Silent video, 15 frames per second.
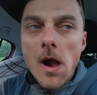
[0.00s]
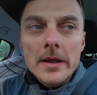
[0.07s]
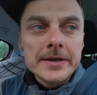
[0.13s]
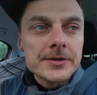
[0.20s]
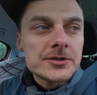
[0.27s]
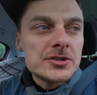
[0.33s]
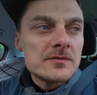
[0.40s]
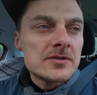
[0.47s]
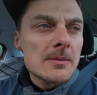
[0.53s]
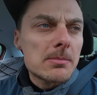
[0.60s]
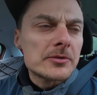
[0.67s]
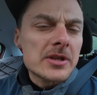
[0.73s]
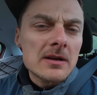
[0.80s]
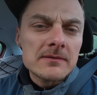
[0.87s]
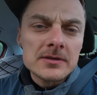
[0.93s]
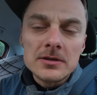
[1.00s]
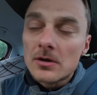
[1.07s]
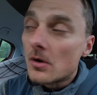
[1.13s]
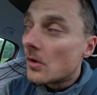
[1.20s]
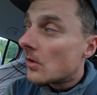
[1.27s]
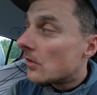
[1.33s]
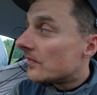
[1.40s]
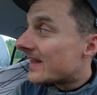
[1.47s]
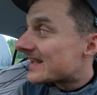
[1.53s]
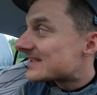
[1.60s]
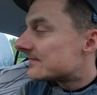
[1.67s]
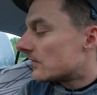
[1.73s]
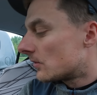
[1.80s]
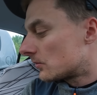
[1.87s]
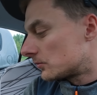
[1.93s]
Jakieś dziwne potrawy,
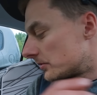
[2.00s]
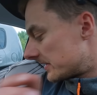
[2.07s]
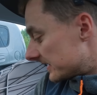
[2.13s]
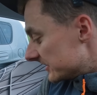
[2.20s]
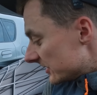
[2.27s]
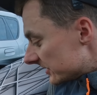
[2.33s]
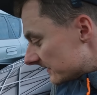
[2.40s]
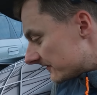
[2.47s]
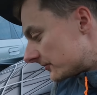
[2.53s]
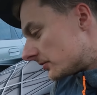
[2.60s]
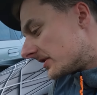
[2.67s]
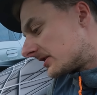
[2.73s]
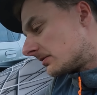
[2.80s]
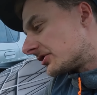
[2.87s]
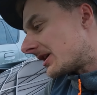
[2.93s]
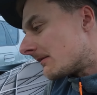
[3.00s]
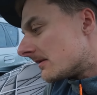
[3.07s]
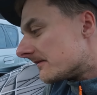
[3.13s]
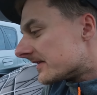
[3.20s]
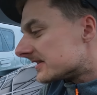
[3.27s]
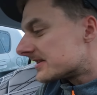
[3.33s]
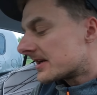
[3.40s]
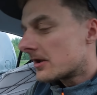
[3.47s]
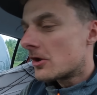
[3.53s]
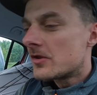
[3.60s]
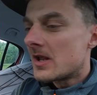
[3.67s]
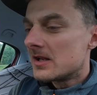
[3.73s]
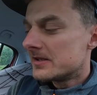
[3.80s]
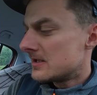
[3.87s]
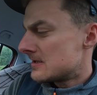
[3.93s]
nazw, których nigdy w życiu nie słyszałem, więc
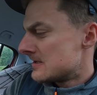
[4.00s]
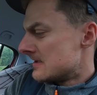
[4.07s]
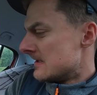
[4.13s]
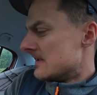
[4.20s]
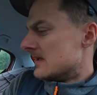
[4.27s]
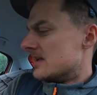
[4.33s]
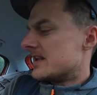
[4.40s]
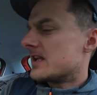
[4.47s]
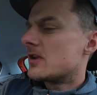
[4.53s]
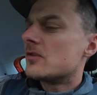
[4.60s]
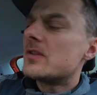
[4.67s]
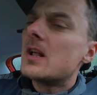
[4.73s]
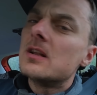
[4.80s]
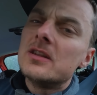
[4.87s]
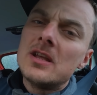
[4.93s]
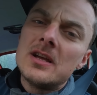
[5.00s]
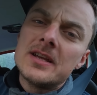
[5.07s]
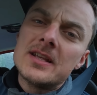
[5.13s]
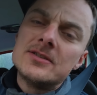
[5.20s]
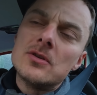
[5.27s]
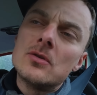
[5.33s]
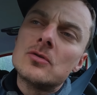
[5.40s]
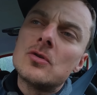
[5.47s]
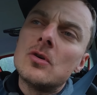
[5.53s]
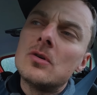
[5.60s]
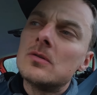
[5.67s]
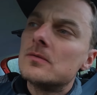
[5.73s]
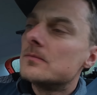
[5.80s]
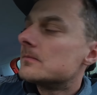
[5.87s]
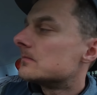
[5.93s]
regionalne, regionalne
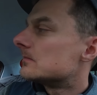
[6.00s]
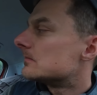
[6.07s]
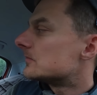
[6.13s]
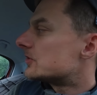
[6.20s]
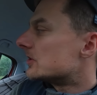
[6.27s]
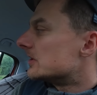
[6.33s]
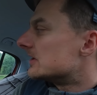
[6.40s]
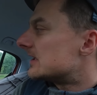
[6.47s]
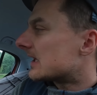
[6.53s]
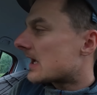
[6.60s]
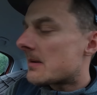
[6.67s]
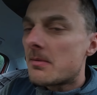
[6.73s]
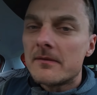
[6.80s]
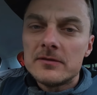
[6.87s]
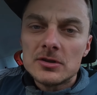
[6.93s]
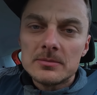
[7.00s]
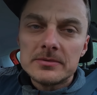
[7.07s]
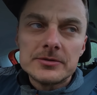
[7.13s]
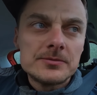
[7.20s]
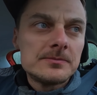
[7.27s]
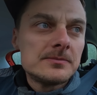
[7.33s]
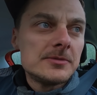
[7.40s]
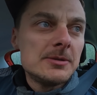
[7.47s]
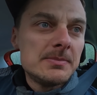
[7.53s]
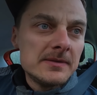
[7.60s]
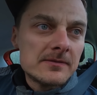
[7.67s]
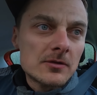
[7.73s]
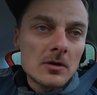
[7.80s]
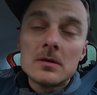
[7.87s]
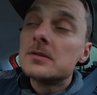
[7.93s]
jedzonko czyli tak jak powinno być. I
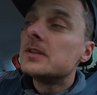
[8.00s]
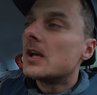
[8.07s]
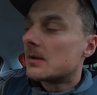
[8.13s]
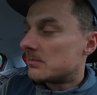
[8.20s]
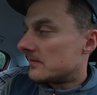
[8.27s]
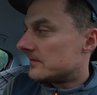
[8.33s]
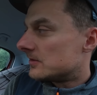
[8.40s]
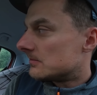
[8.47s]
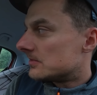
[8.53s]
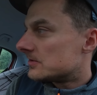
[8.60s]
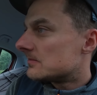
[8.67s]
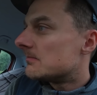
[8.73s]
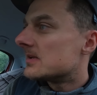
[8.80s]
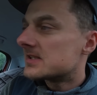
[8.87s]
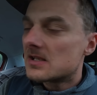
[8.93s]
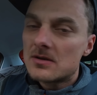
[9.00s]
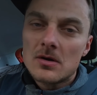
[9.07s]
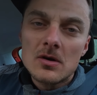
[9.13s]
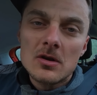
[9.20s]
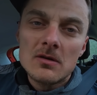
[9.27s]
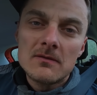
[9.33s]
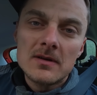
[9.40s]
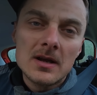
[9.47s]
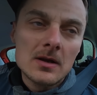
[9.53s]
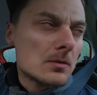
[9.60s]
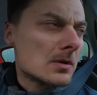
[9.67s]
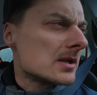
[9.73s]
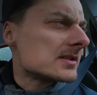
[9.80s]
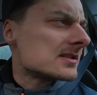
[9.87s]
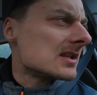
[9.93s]
piwko, tak jak powinno być. Bezalkoholowe
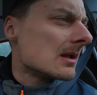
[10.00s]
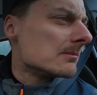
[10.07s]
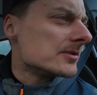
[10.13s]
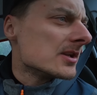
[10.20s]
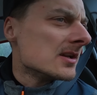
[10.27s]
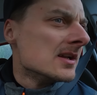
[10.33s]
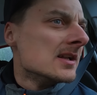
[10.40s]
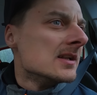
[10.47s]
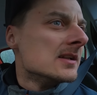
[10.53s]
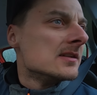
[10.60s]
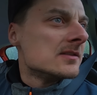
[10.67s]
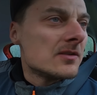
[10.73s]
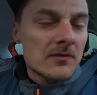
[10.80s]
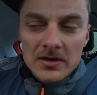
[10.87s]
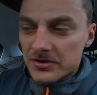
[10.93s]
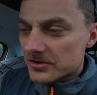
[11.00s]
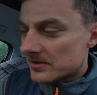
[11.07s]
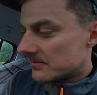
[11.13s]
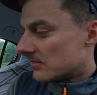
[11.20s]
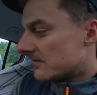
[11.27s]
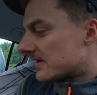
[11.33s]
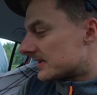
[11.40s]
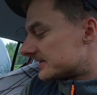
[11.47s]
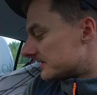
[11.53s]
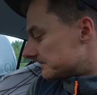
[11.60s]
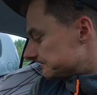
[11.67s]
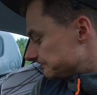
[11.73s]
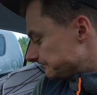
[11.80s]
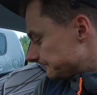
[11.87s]
akurat dla mnie. No właśnie, bo wracam.